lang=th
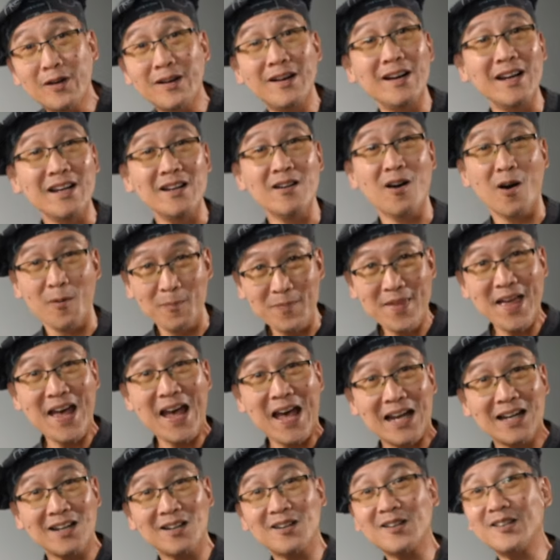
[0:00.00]
พวกกลิ่นหอมแด
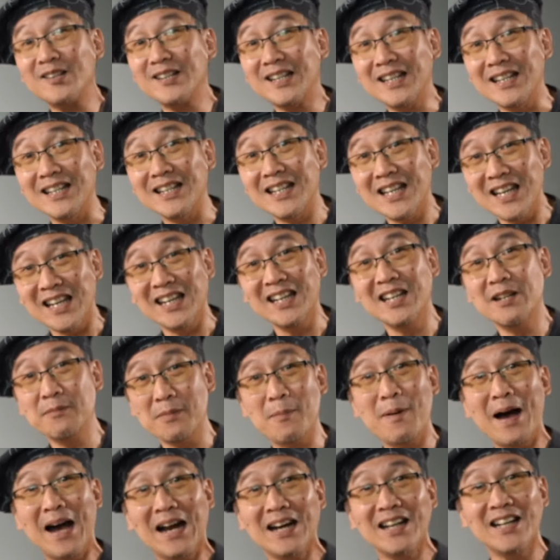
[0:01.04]
งแล้วก็กลิ่นขิงขึ้น
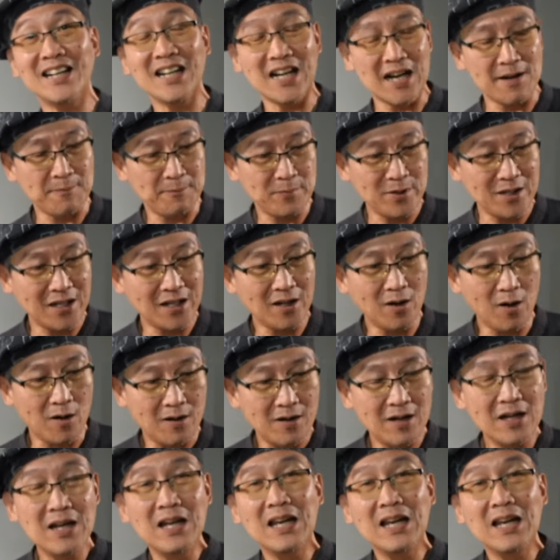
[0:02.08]
มาบ้างแล้วนะครับ เพราะฉะนั้นก็